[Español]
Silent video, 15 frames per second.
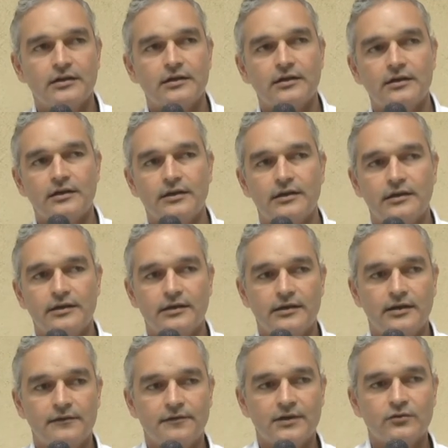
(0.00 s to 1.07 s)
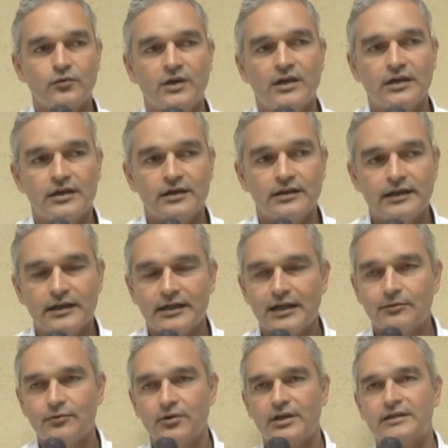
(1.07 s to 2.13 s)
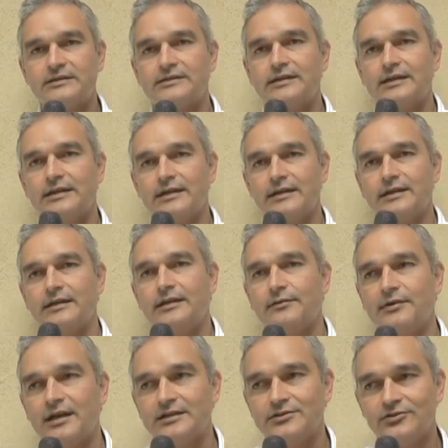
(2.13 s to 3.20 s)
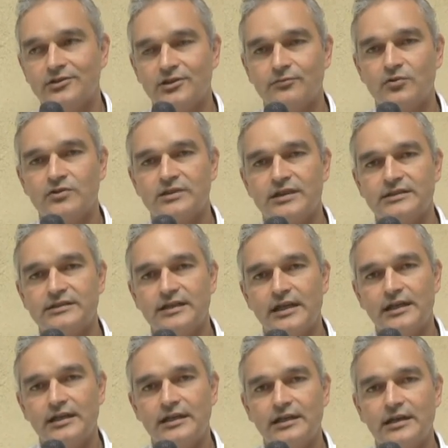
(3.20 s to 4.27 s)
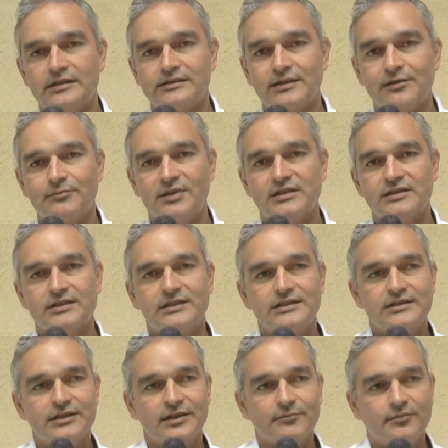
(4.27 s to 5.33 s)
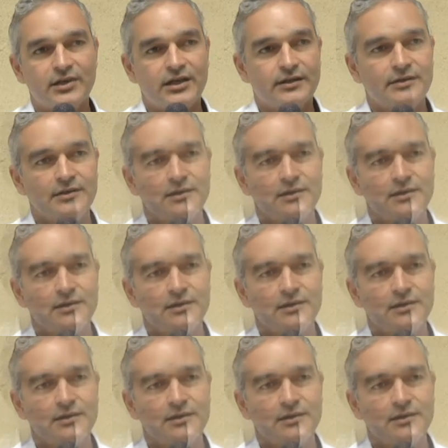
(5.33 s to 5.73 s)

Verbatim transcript: eh, efectuar las labores de liberación de mosca estéril hasta el mes de diciembre.